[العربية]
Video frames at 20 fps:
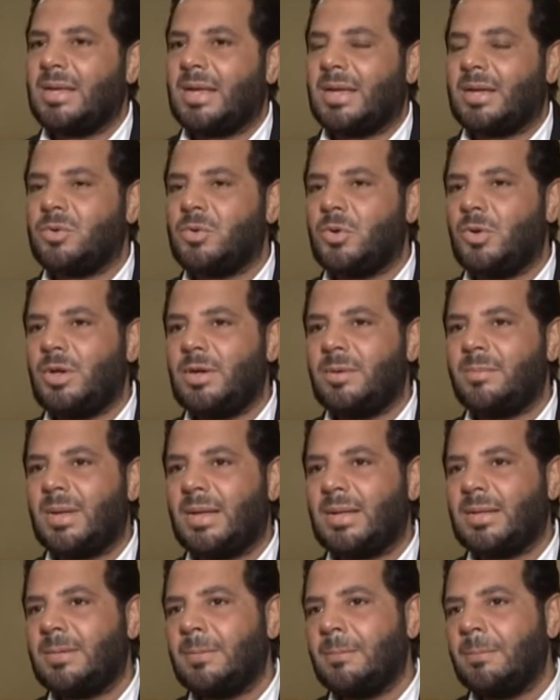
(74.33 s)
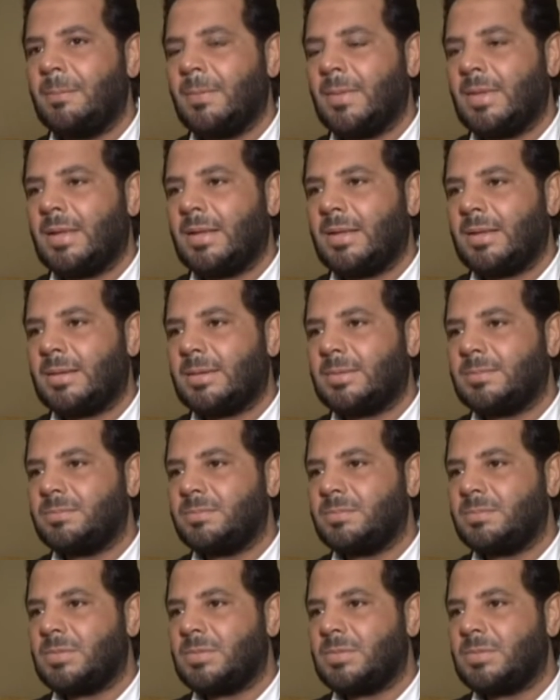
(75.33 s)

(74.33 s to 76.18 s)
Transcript: عن كل ما آه،